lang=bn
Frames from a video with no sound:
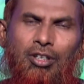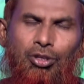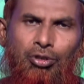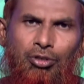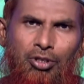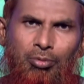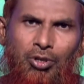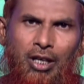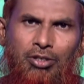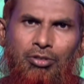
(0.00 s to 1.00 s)
কৃতজ্ঞতা
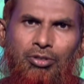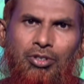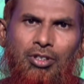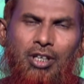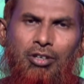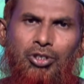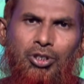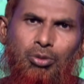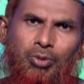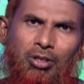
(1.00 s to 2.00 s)
প্রকাশ করছি যার
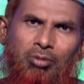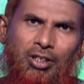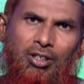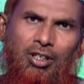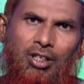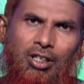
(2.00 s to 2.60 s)
অশেষ মেহরবানিতে